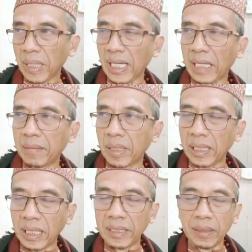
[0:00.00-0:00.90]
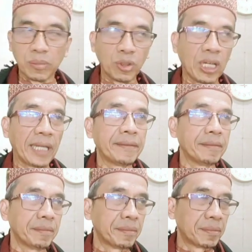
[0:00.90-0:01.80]
pekan berganti
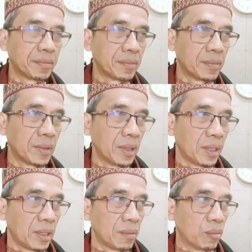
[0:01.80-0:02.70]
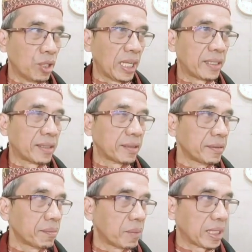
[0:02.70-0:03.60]
bulan, bulan
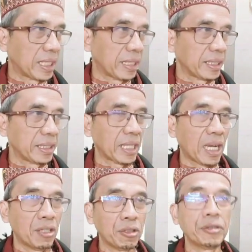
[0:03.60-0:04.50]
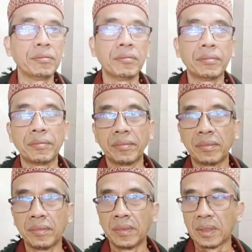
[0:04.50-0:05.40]
berganti tahun,
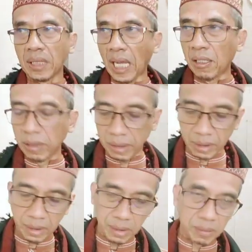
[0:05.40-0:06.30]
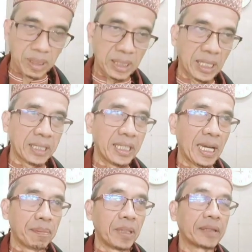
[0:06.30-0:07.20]
tahun berganti
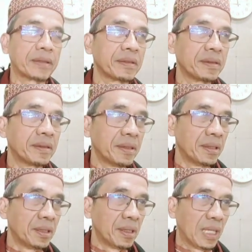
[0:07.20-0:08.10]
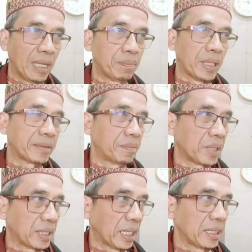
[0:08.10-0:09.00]
abad, abad
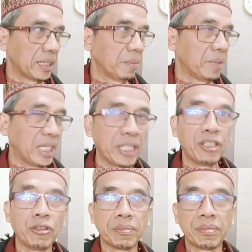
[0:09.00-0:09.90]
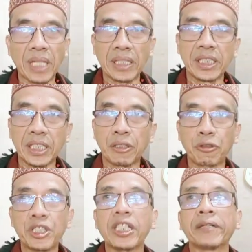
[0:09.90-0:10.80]
berganti milenium dan
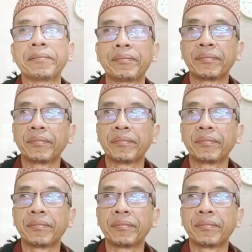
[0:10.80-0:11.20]
seterusnya.